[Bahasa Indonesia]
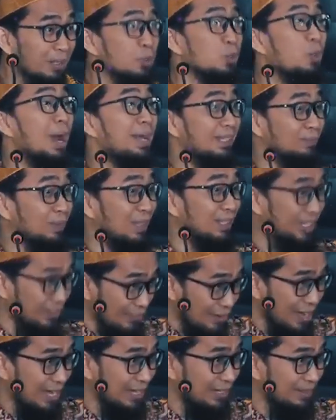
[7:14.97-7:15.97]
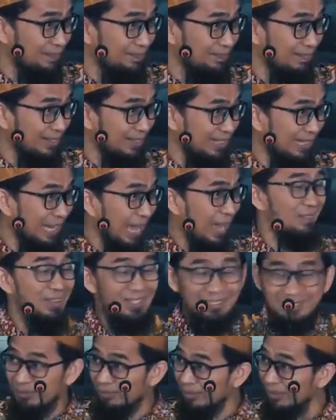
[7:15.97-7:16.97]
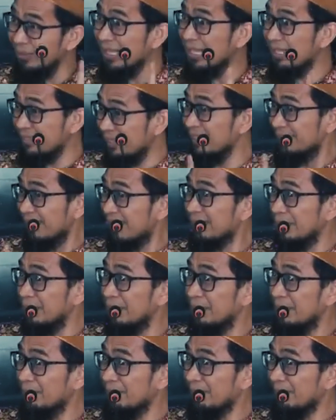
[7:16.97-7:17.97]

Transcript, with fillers: duanya bersamaan. Nggak bisa berdiri salah satu.